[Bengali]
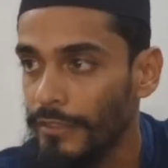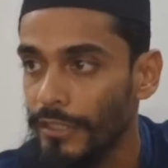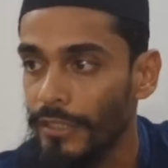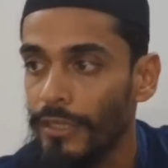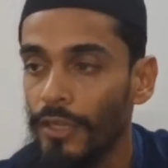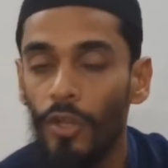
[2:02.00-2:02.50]
যাচ্ছে
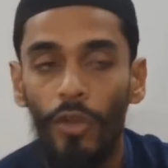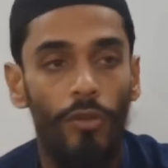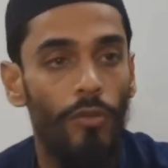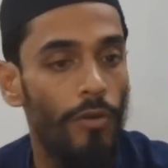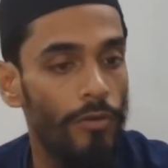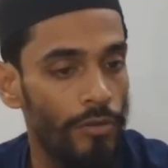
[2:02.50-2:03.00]

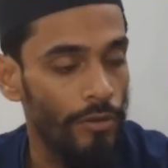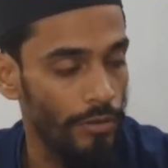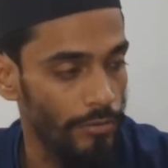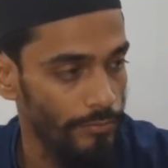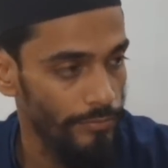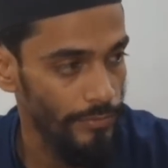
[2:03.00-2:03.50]
কখনো
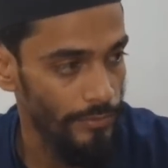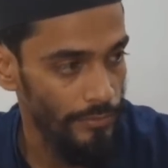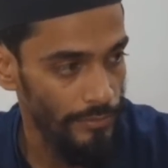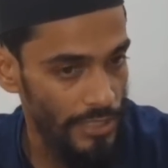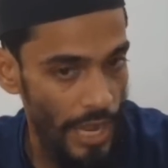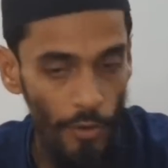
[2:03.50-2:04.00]

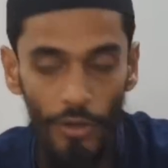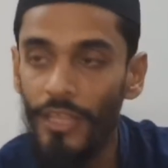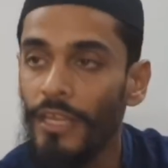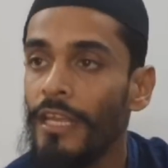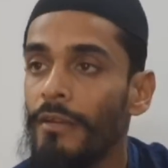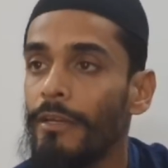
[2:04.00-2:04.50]
সাগরদী
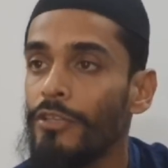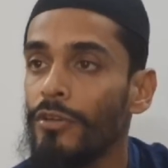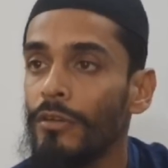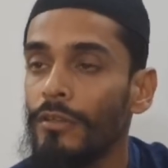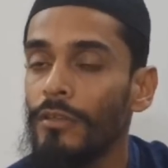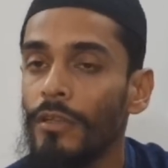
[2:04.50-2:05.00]

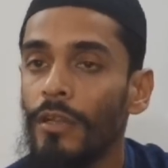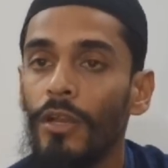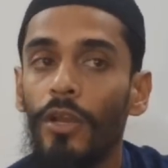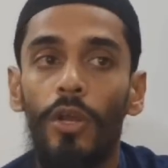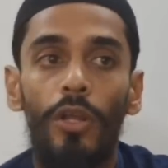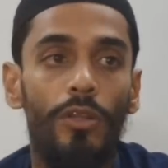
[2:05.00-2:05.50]
নির্বাচন
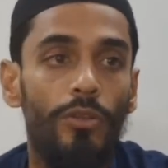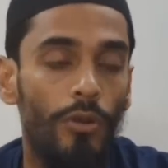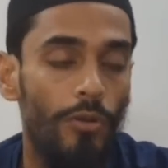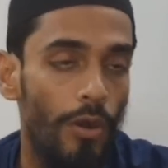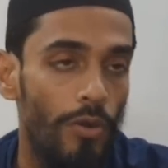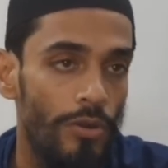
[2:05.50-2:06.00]
তো
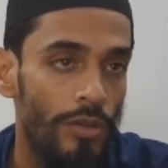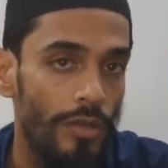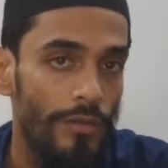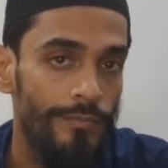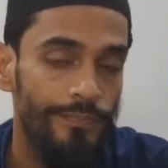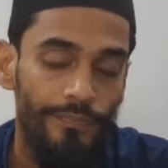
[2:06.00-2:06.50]
কখনো
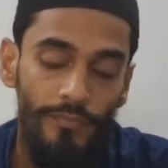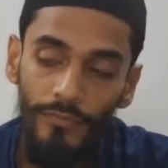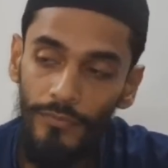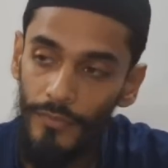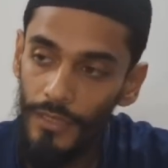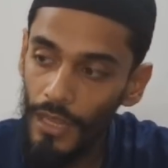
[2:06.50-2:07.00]

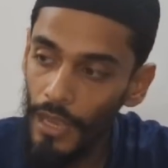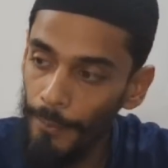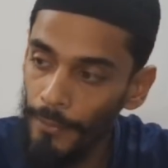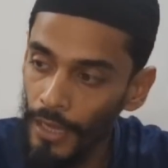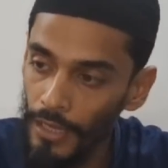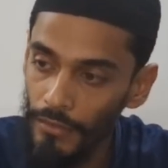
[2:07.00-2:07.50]

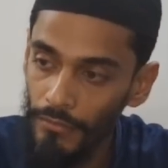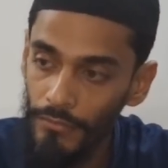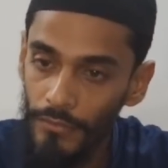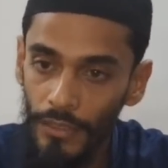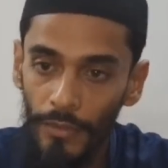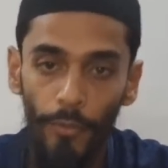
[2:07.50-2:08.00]
আপনার
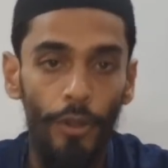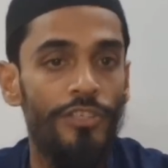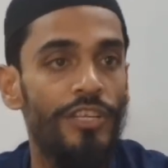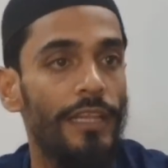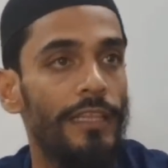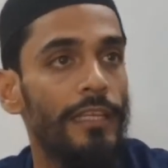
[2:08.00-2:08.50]

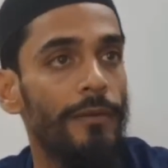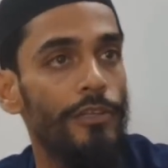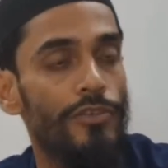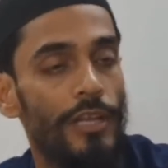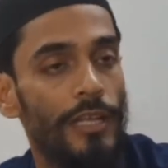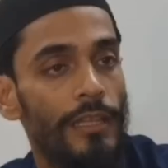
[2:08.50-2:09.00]
পঞ্চায়েত
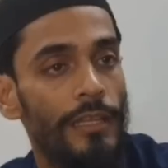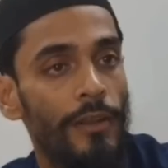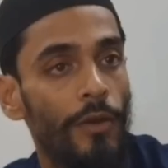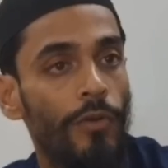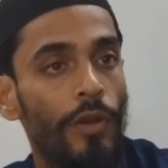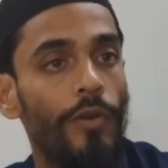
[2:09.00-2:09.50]
নির্বাচনে তিনি
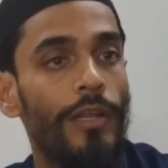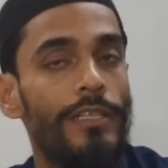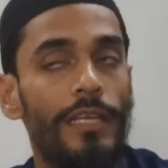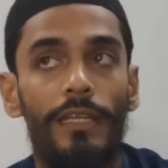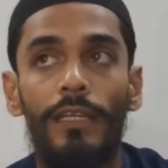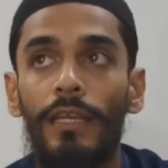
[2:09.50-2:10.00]
লক্ষ্য
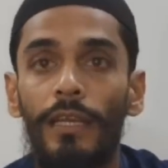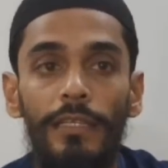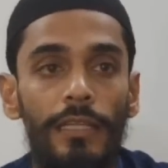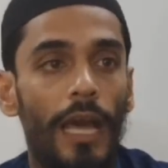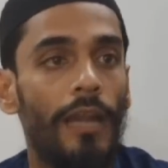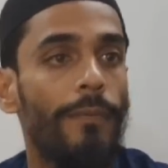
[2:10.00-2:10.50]
করেছেন
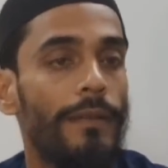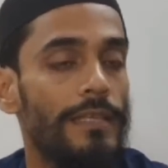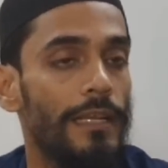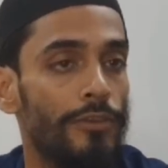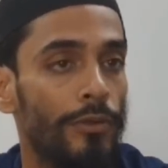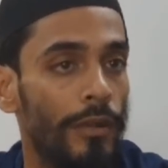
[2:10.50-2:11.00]
যে তার পাশে
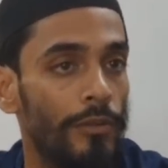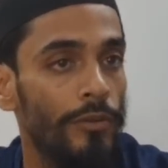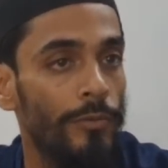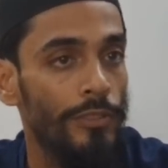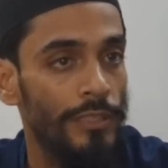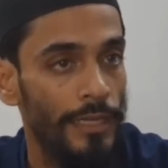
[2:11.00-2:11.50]
আর সংখ্যালঘু
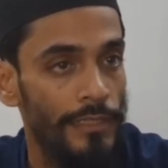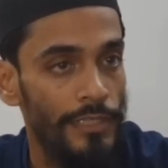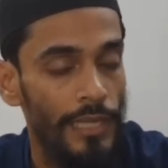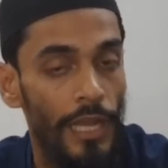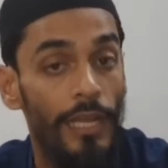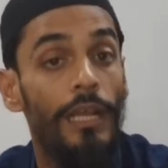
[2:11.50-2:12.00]
ভোট থাকছে
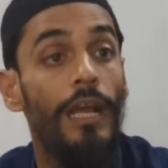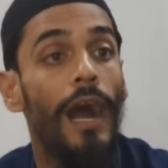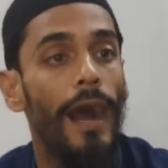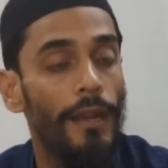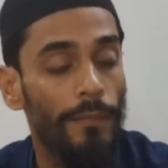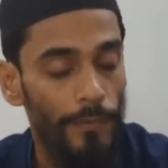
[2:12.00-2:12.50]
না
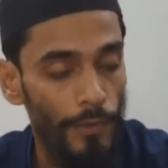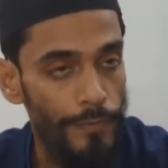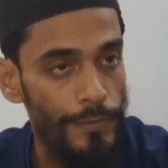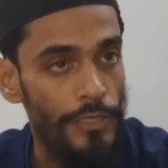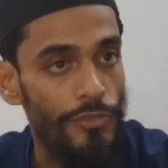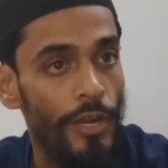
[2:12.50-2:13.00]
আর
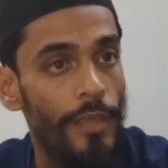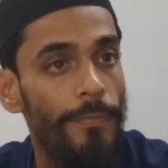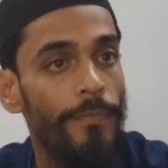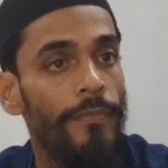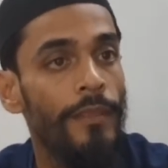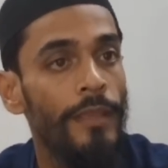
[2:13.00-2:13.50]
ফুরফুরা শরীফ